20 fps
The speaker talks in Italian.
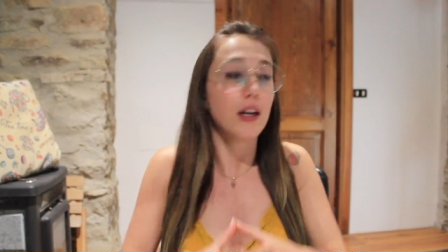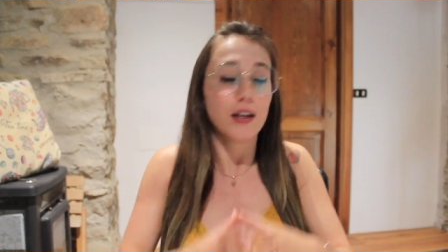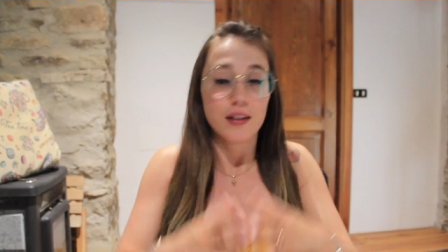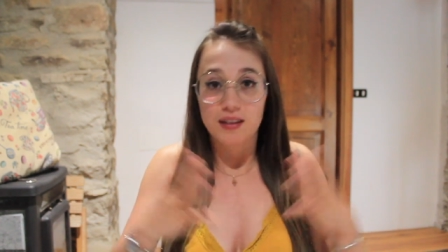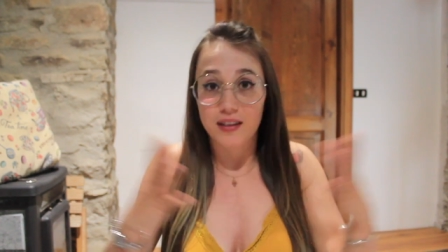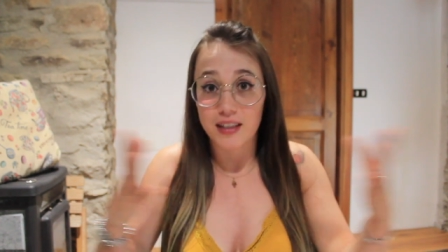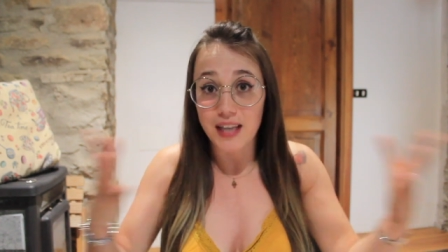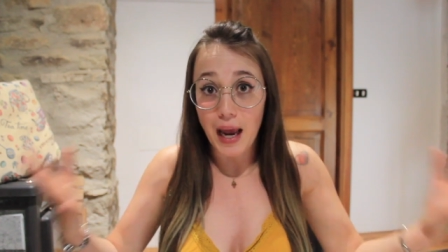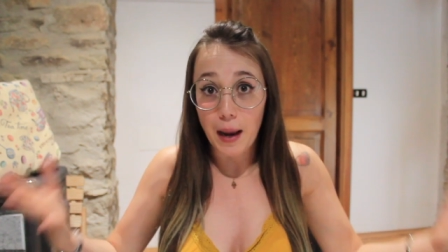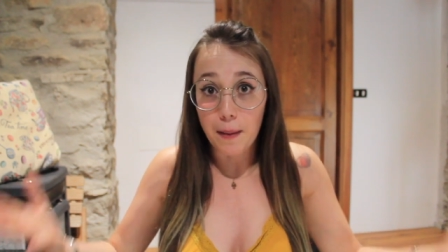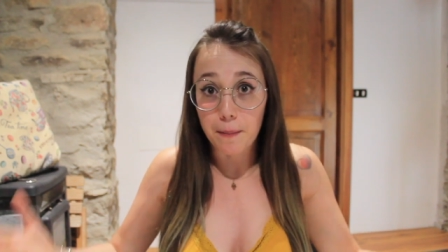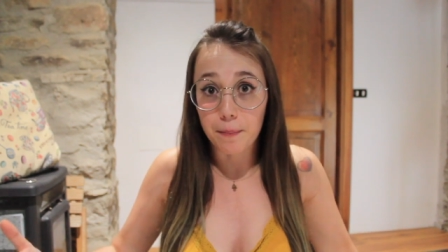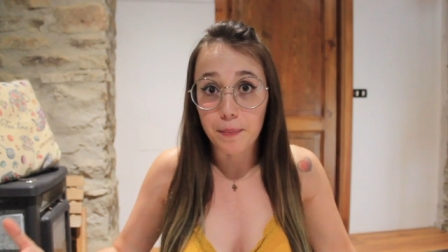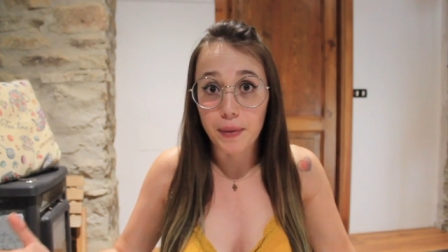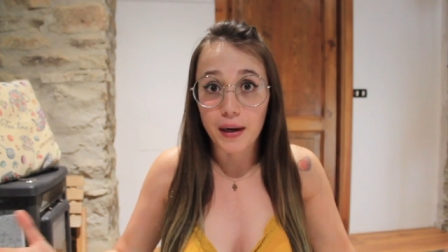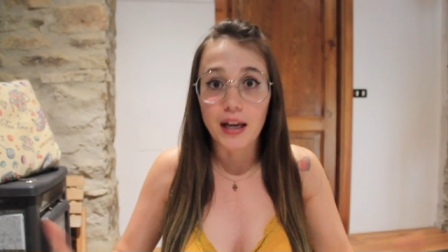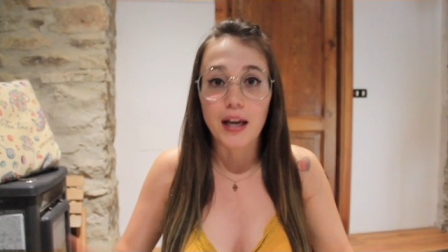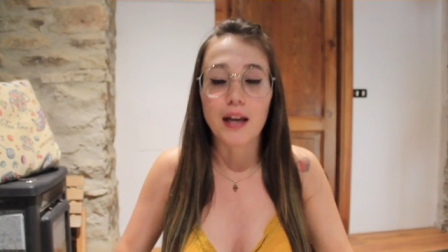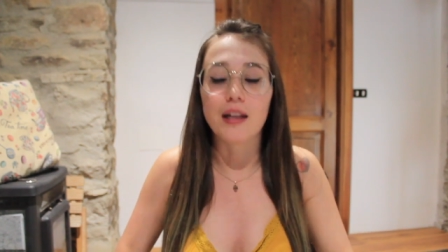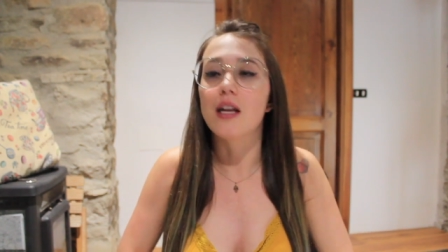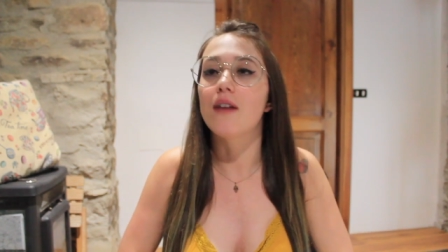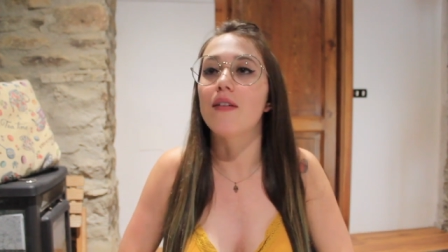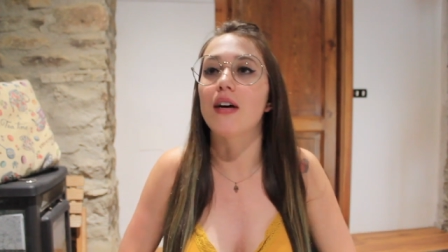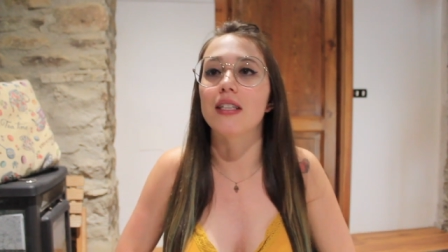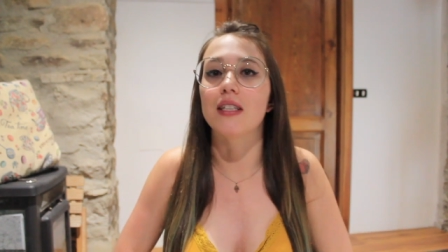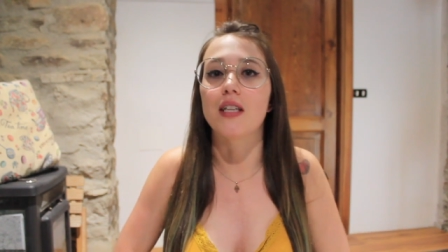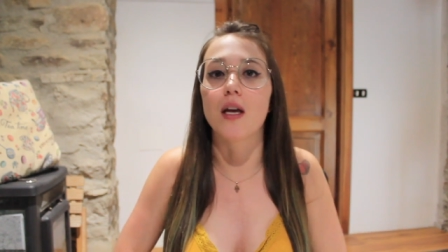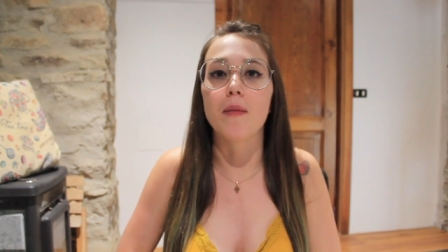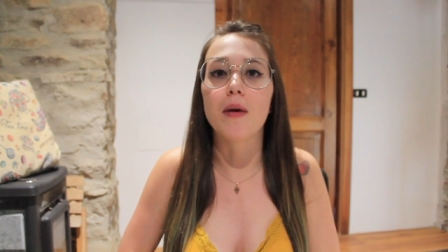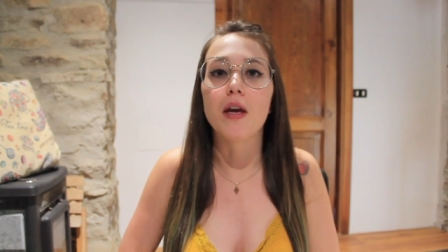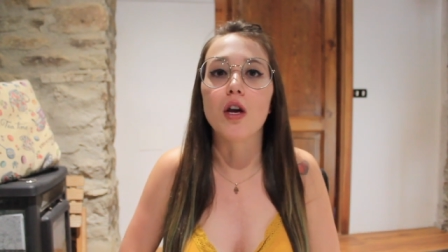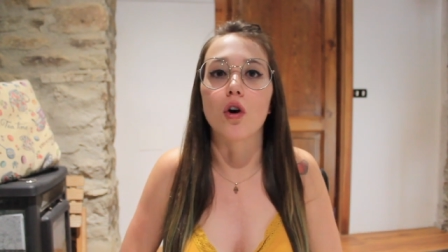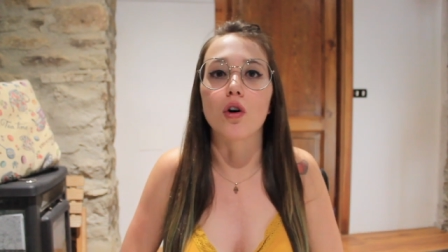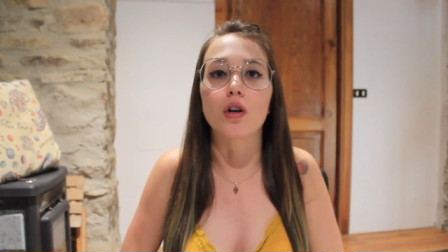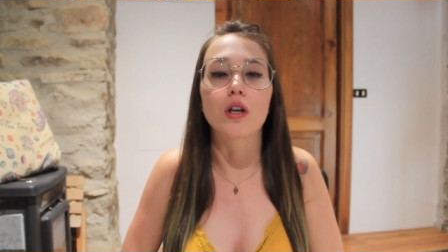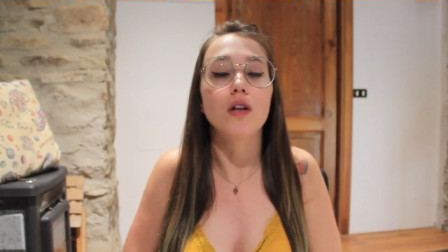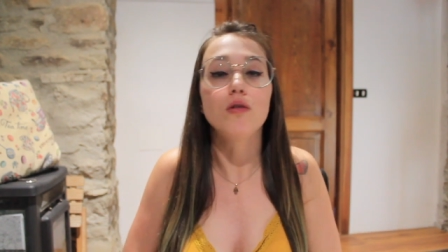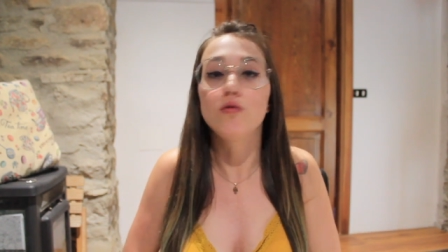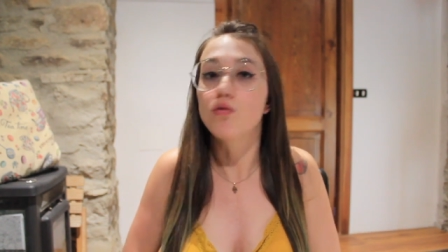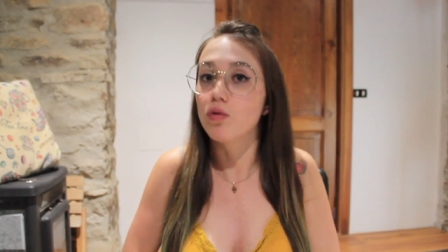sempre davanti ai miei
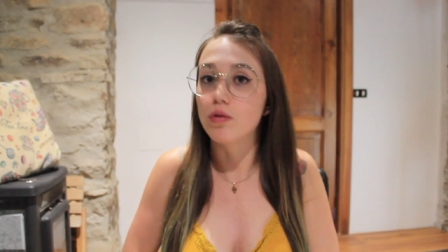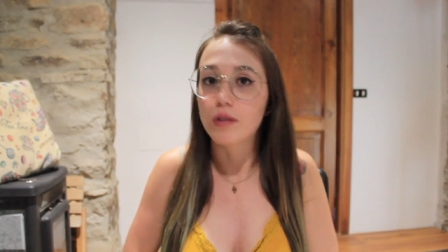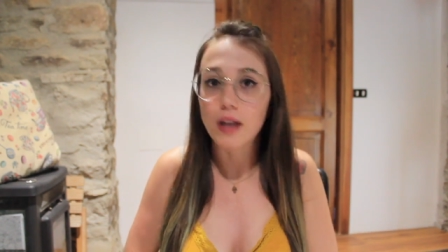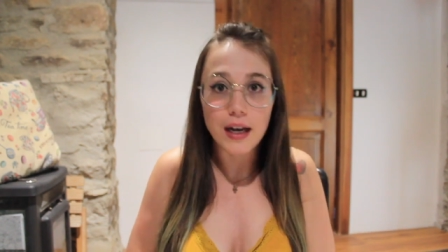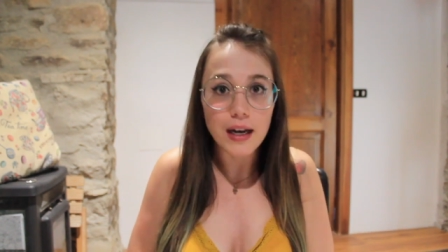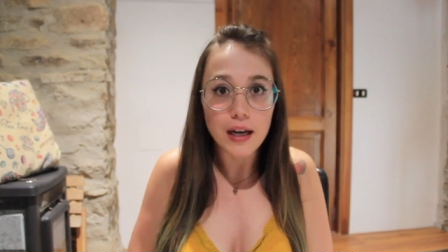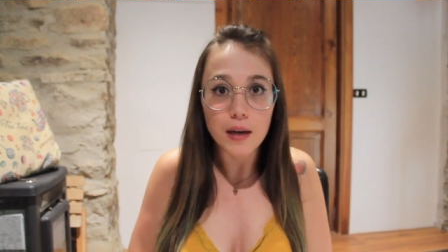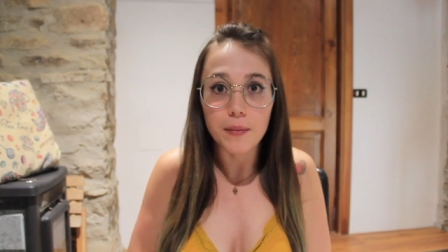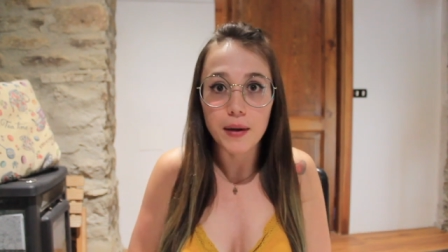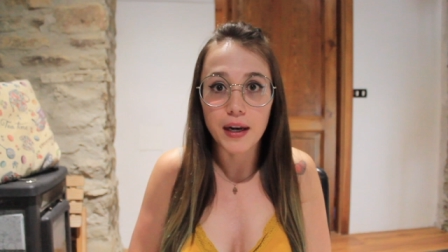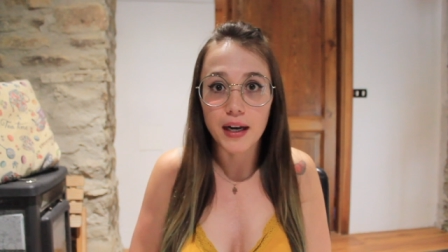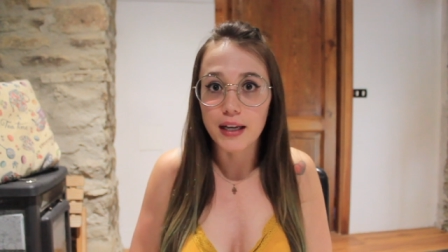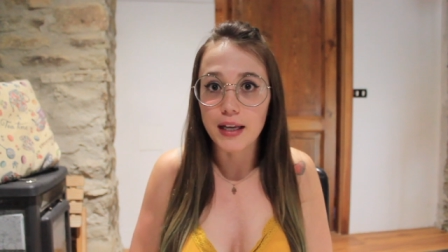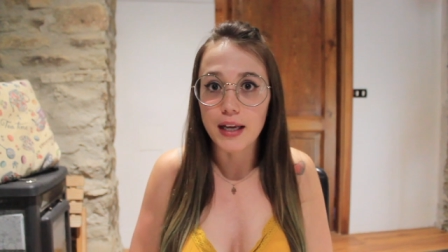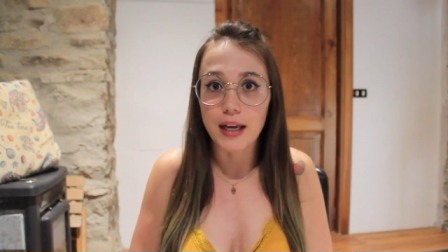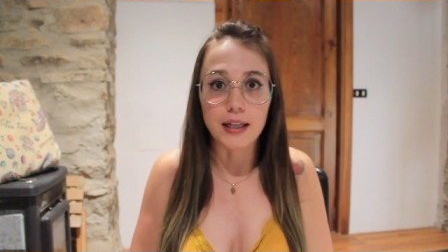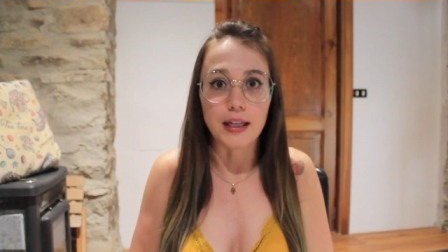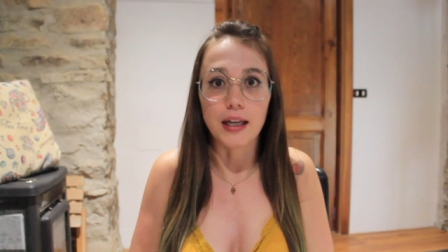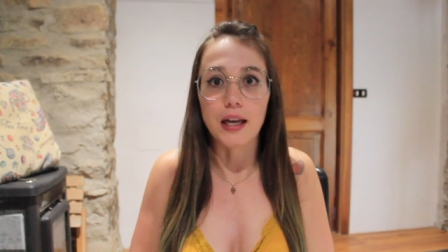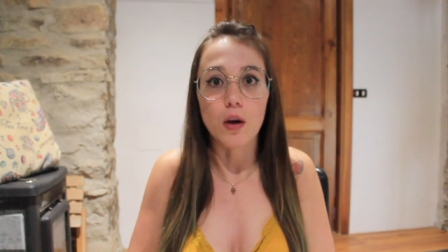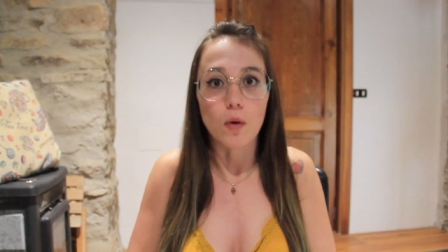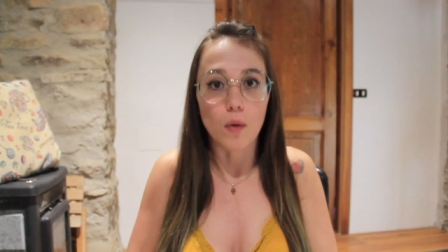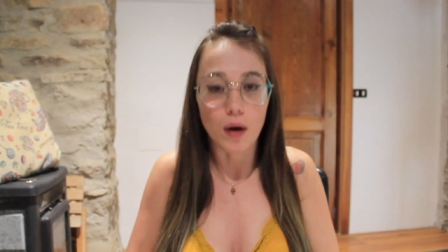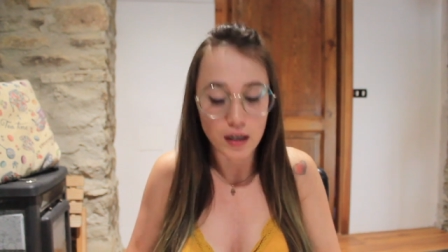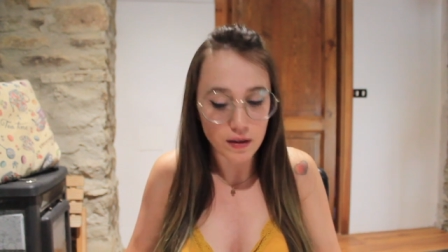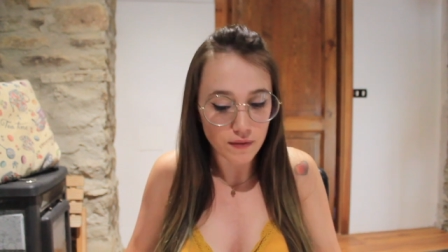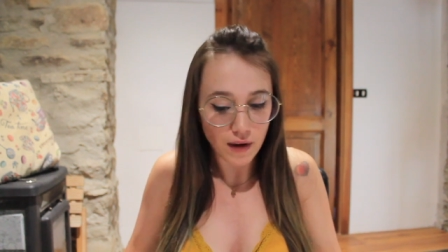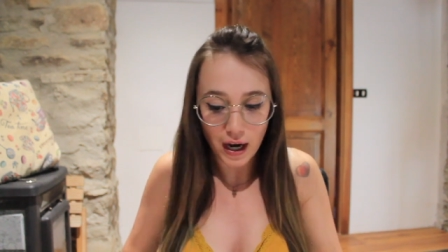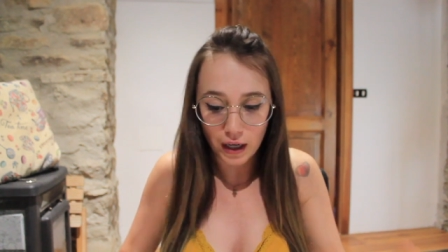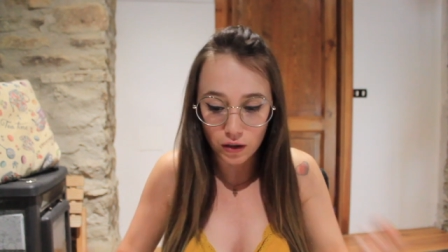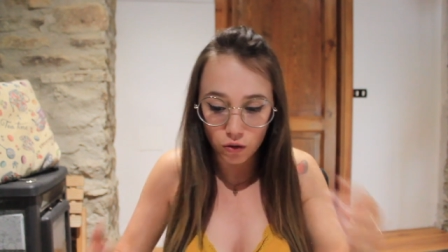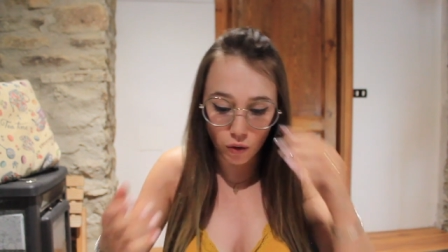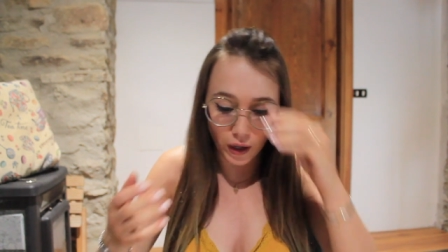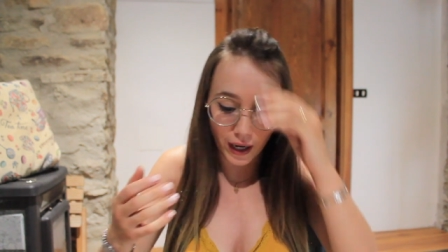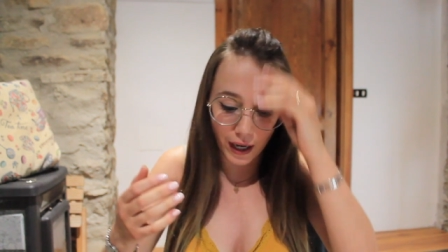occhi in tutte le librerie nelle quali vado,